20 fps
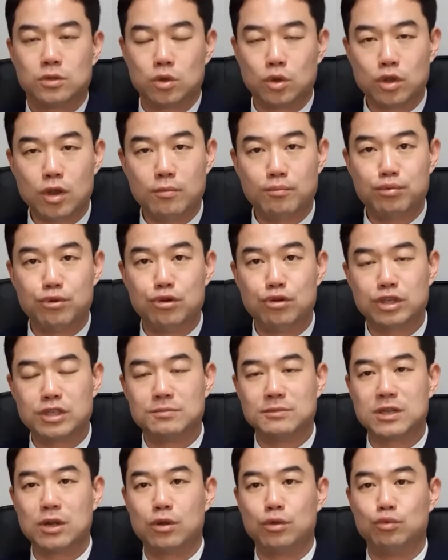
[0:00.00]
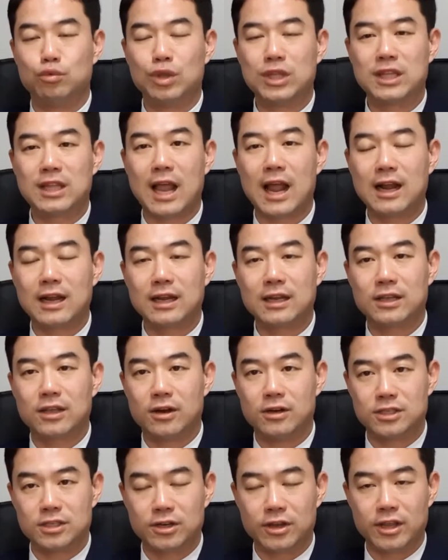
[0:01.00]
소년분류심사원 위탁
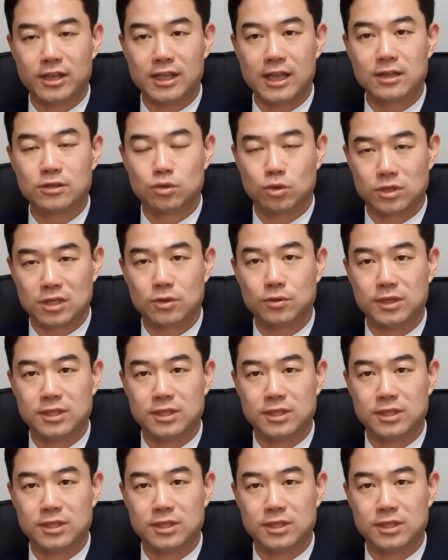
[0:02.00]
결정에 의한 조사도